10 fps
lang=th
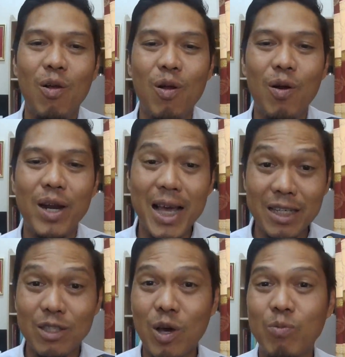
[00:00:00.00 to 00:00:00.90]
ก็น่า
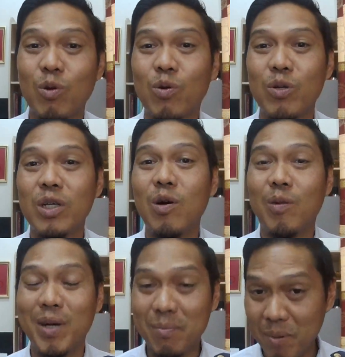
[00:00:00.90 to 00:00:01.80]
จะตอบโจทย์คนที่ขอ
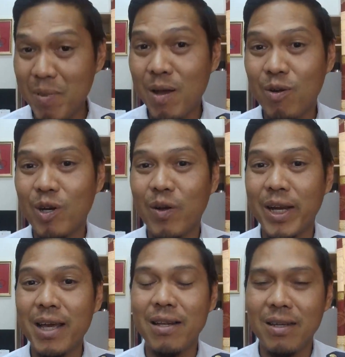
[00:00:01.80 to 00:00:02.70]
มาไม่มากก็น้อย
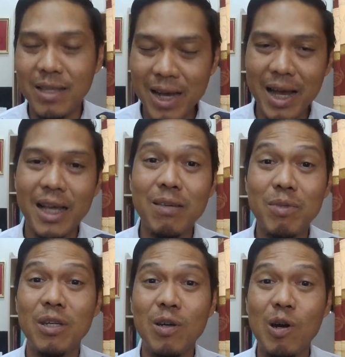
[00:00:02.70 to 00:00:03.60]
นะหรือถ้าใครจะ
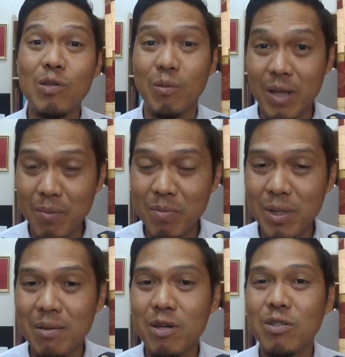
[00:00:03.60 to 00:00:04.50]
มีข้อสอบถามเพิ่ม
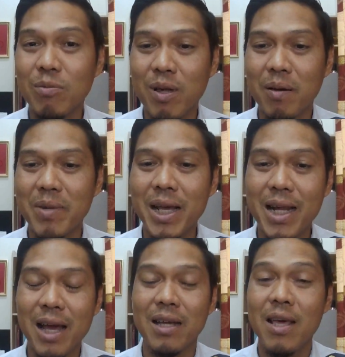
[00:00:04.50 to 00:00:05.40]
เติมก็สอบถามได้
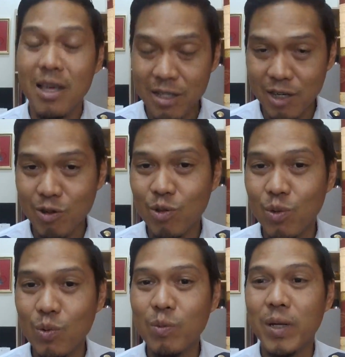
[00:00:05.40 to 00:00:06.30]
ทางช่องยู
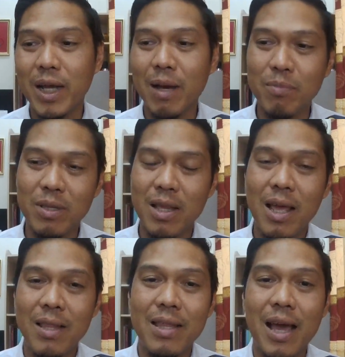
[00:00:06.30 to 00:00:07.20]
ทูบนะครับ
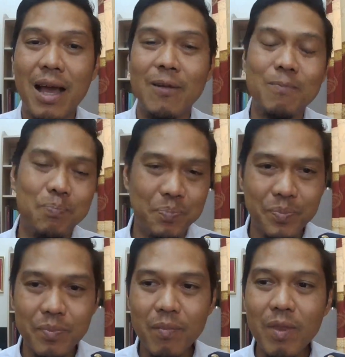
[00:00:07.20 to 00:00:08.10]
ทาง
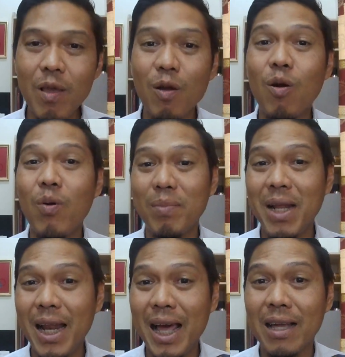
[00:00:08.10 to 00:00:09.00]
ข้อความ
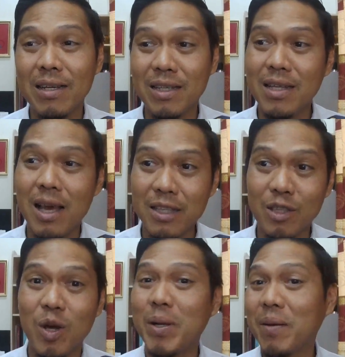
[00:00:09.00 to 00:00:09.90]
ด้านล่างหรือจะทางติด
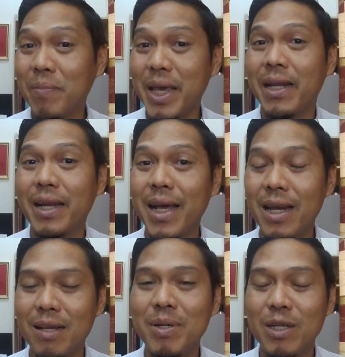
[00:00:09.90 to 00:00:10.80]
ต่อไปทางเพจก็ได้
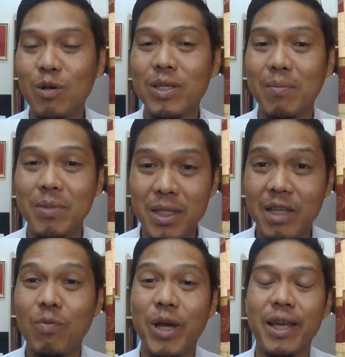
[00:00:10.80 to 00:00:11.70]
หรือเบอร์โทรศัพท์ที่
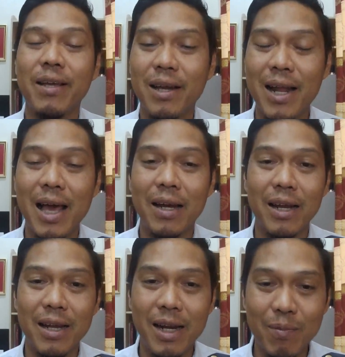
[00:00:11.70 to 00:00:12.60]
ทิ้งไว้ข้างล่าง
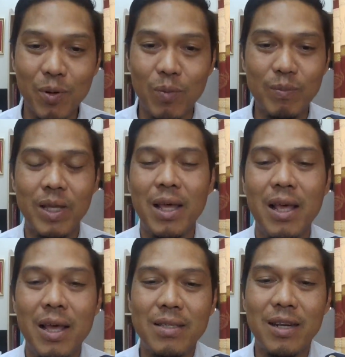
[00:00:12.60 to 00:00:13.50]
นะครับผม
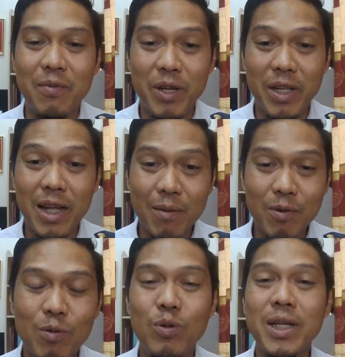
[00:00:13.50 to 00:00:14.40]
สำหรับวันนี้นะครับ
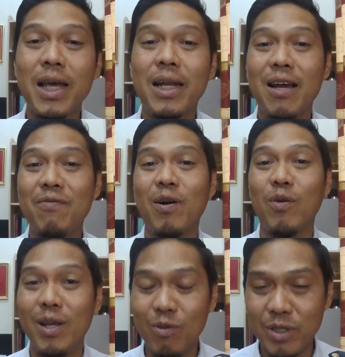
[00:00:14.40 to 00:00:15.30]
ณทุกท่านนะครับฝากก
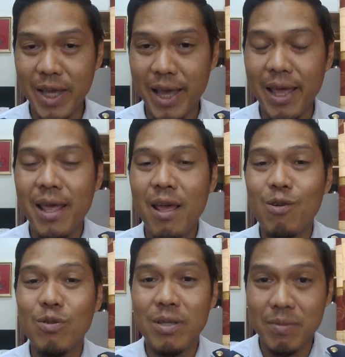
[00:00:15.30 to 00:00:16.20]
ดไลค์กดแชร์
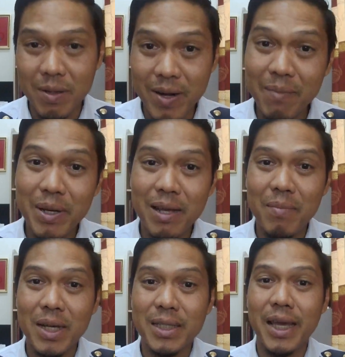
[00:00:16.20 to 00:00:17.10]
กด subscribe เป็น
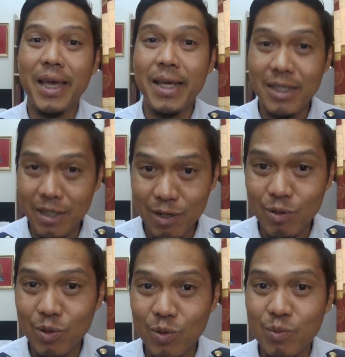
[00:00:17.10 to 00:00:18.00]
กำลังใจให้ช่อง
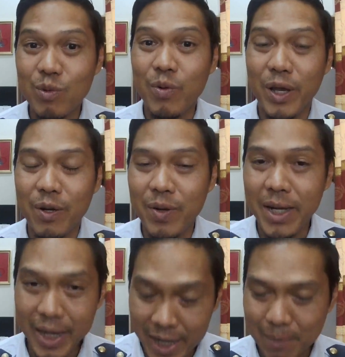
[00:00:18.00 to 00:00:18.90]
YouTube คุยด้วย
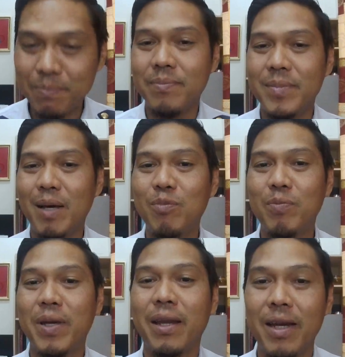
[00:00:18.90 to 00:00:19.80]
นะครับ และพบ
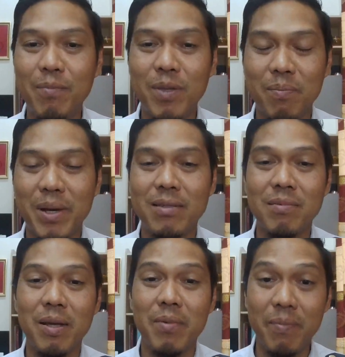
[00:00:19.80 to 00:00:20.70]
กันคลิปถัดไป
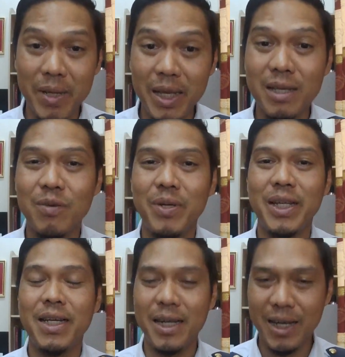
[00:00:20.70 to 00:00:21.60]
สำหรับคลิปนี้ สวัส
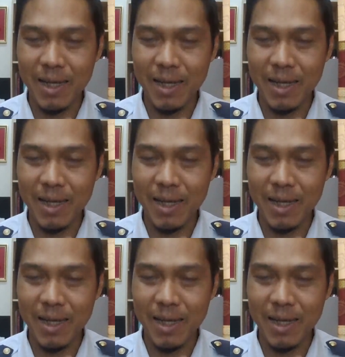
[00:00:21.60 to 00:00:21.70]
ดีครั